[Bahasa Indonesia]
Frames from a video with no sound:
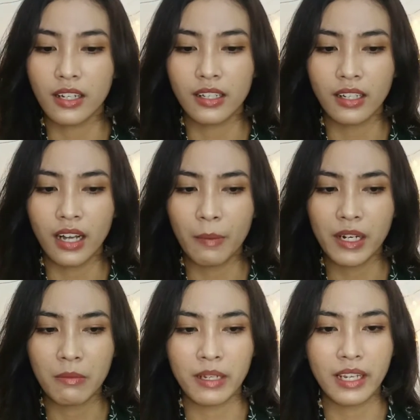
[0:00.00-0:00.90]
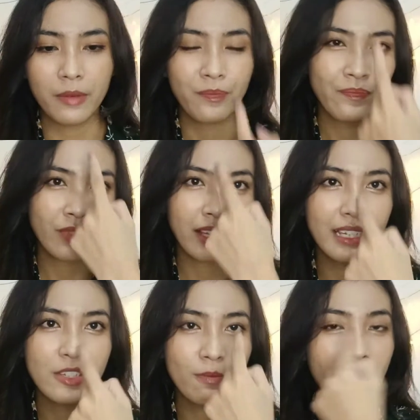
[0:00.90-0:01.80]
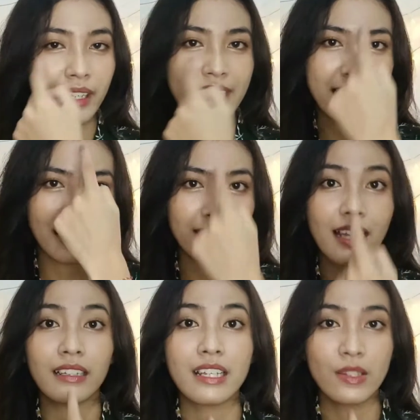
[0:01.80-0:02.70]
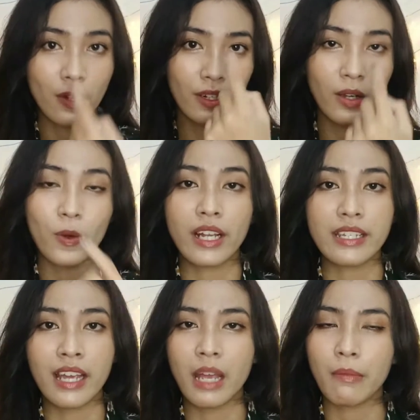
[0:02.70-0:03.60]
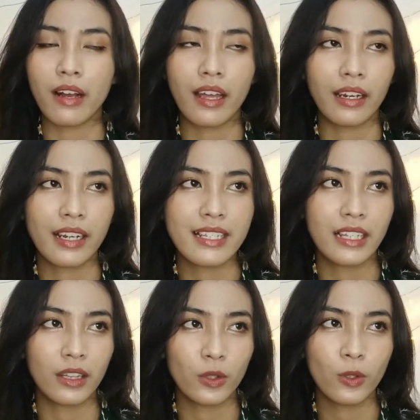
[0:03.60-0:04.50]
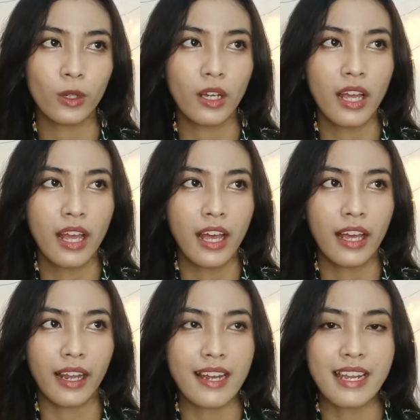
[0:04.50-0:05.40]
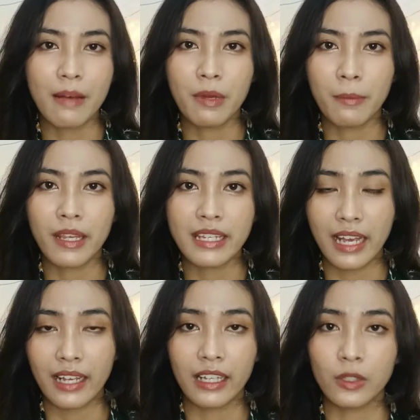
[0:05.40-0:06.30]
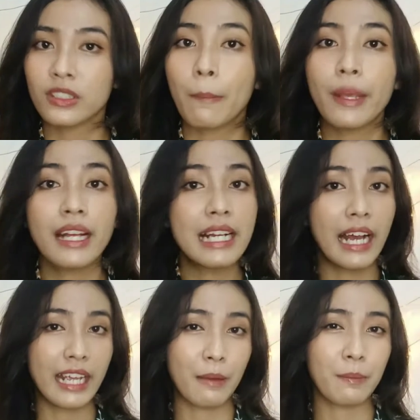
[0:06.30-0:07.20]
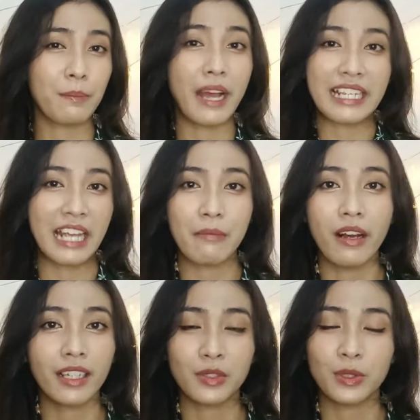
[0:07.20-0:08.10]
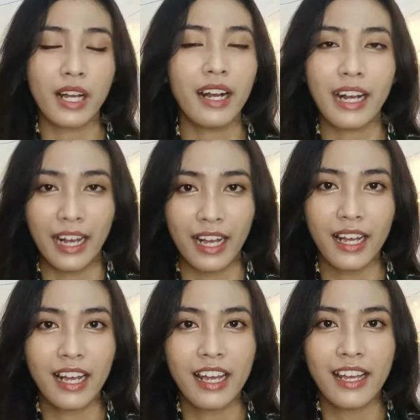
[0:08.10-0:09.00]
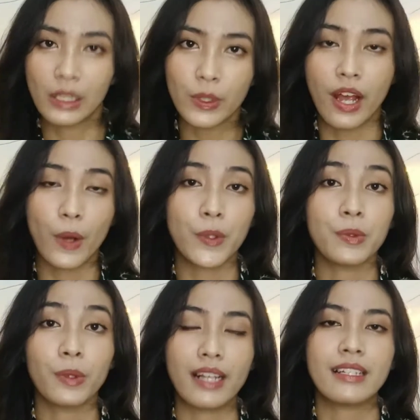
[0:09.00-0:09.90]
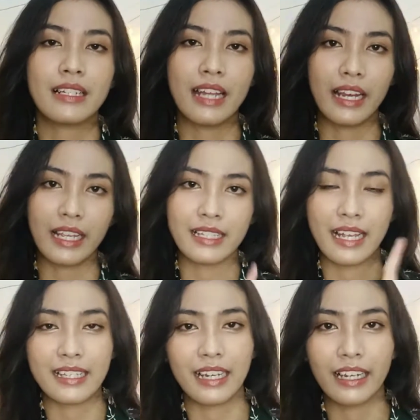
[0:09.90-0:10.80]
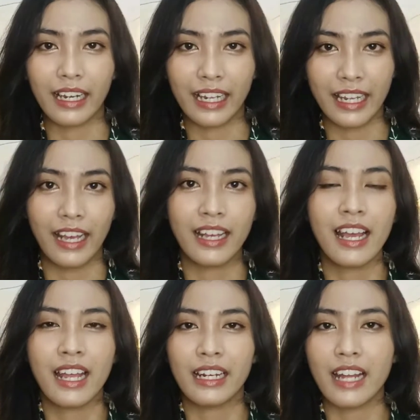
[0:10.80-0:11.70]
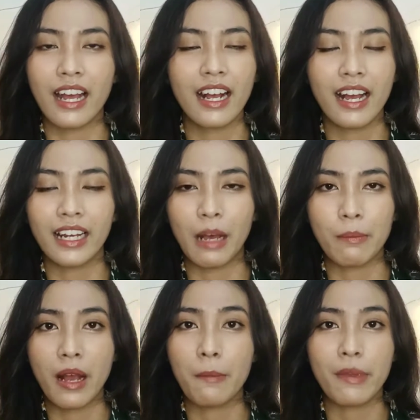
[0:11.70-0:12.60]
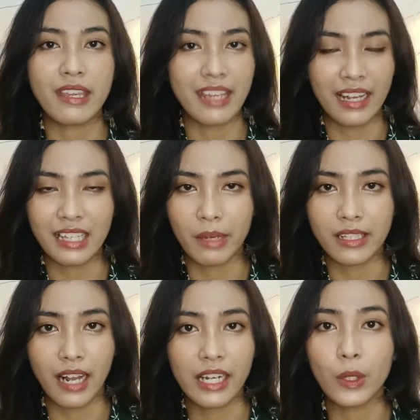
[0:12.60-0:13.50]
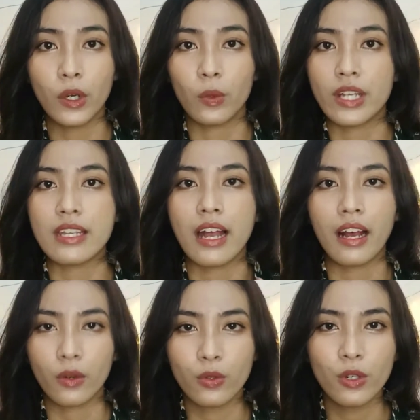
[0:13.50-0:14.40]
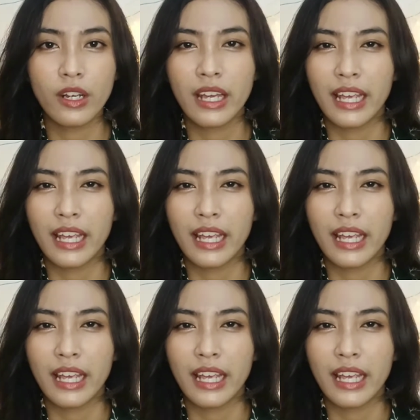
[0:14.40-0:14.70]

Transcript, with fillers: uh, apa namanya cuman di sekitar di zone aku aja emang karena di situ rada berminyak gitu tapi enggak yang banyak banget juga enggak itu yang aku suka sih dari sunscreen ini ya dia ya, nggak nambah minyak sama sekali di wajah aku